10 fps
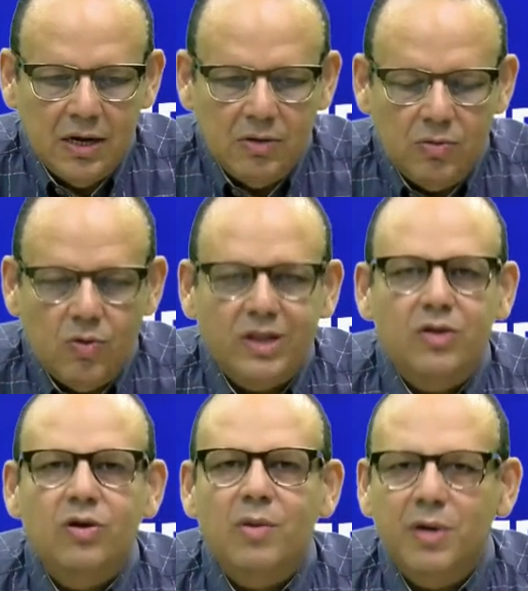un
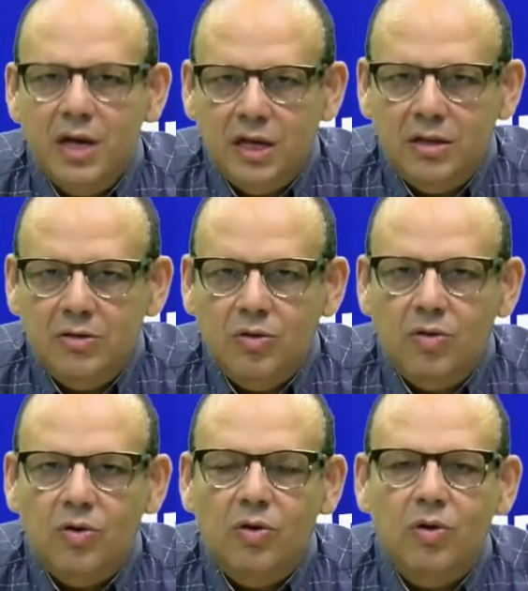cuestionamiento,
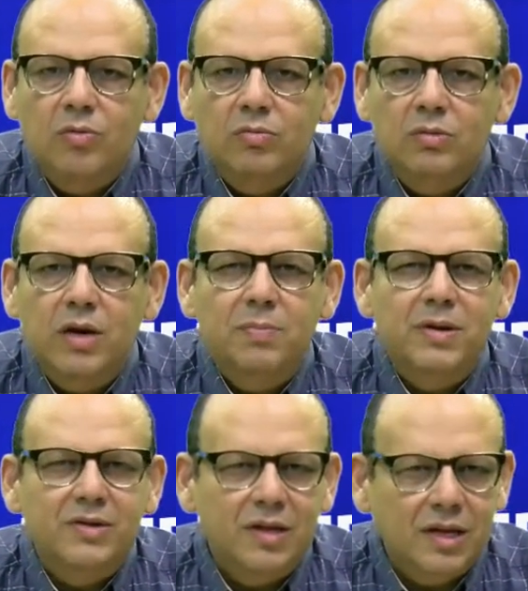una
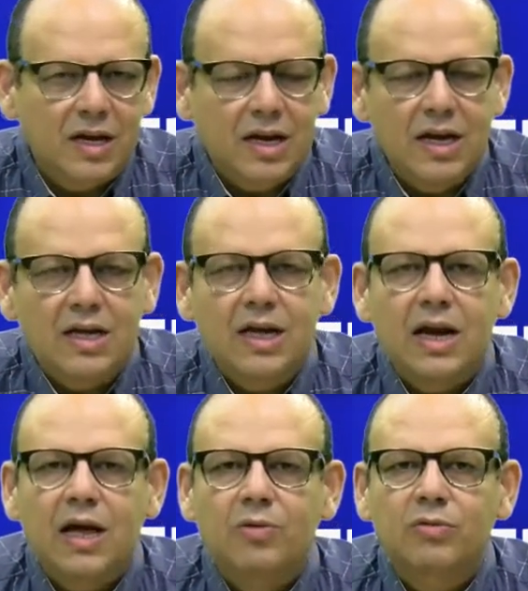especie de querella a
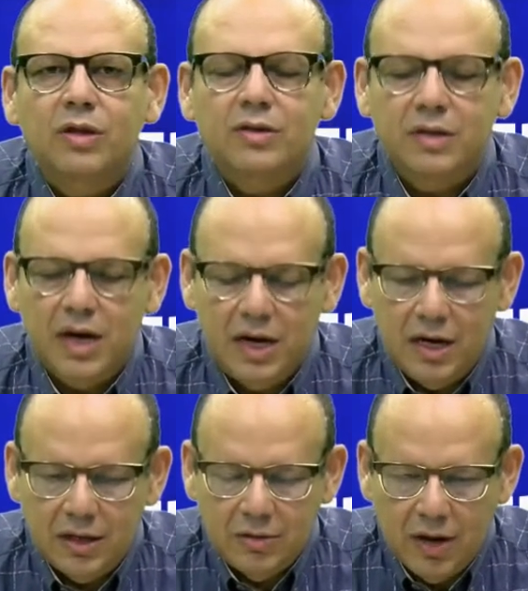la Junta Central
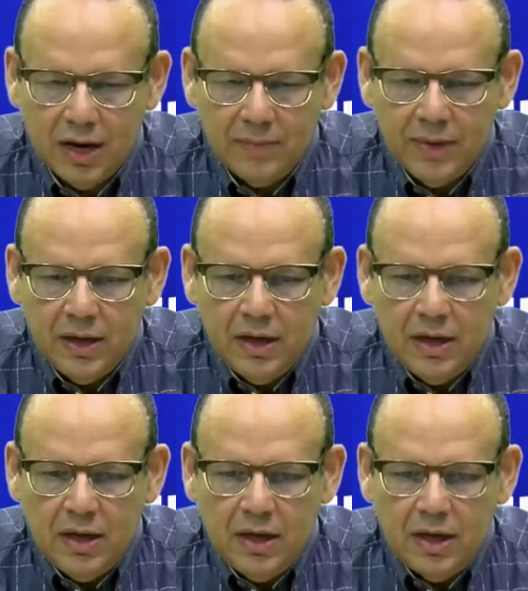Electoral
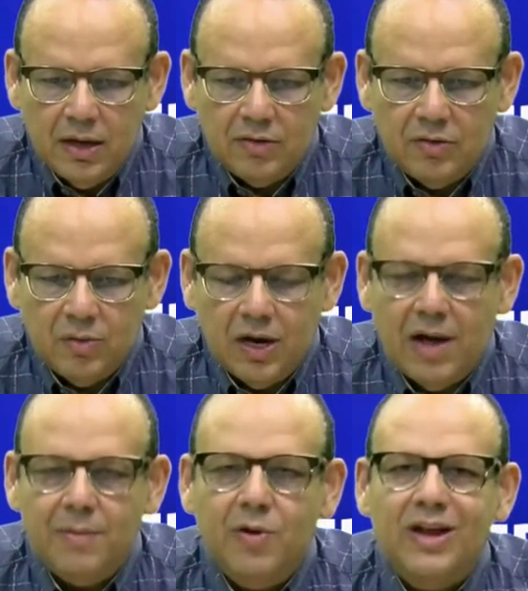eh, sobre
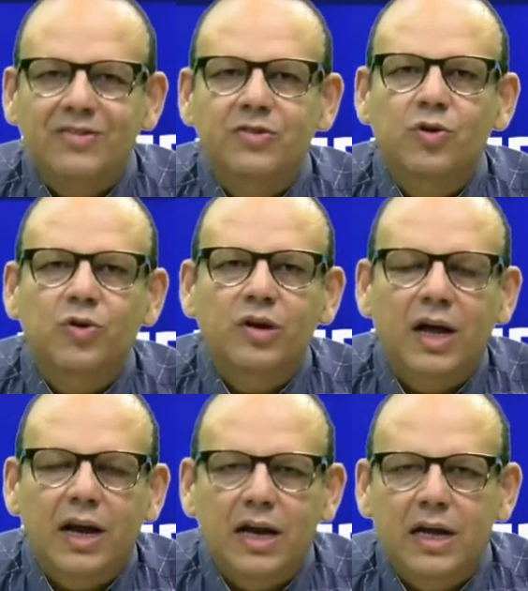las violaciones
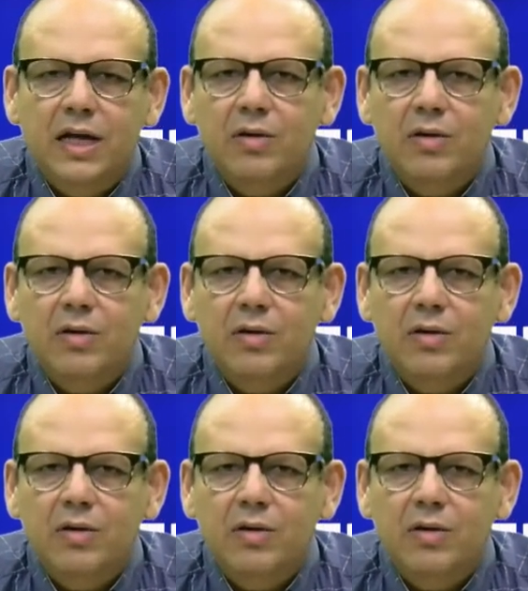a la ley